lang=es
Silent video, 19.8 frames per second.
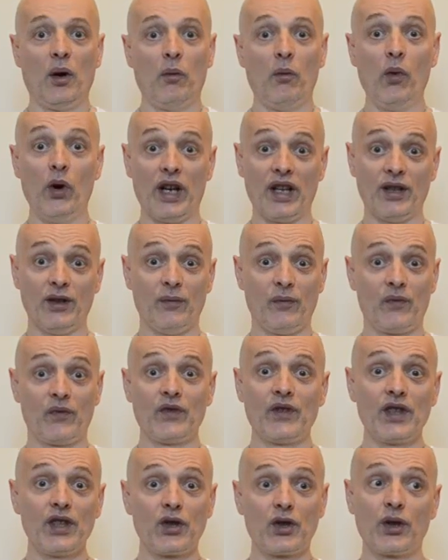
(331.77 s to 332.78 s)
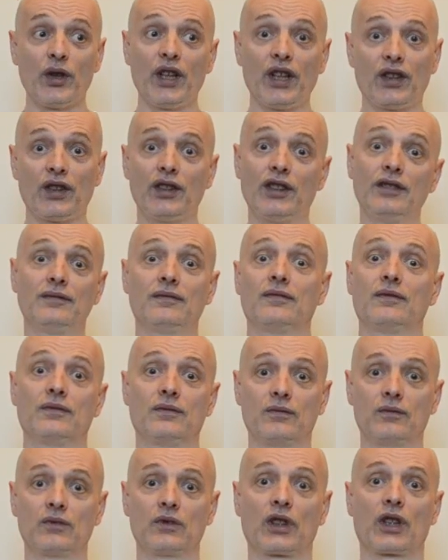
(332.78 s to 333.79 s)
Bueno, dicho esto,
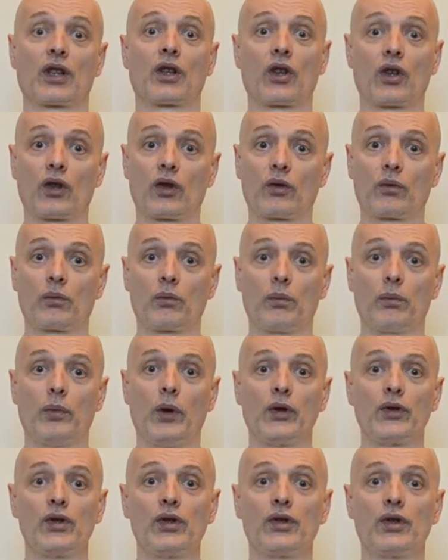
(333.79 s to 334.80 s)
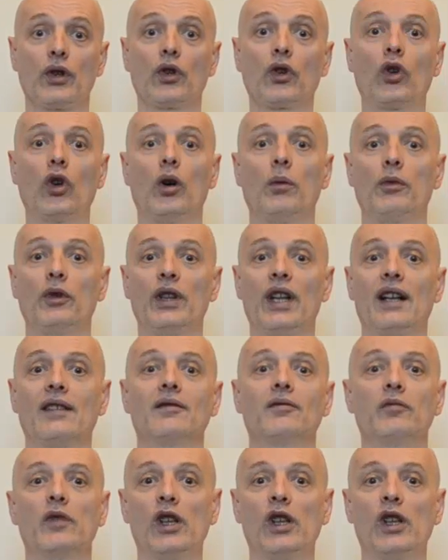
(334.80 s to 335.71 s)
posición cómoda,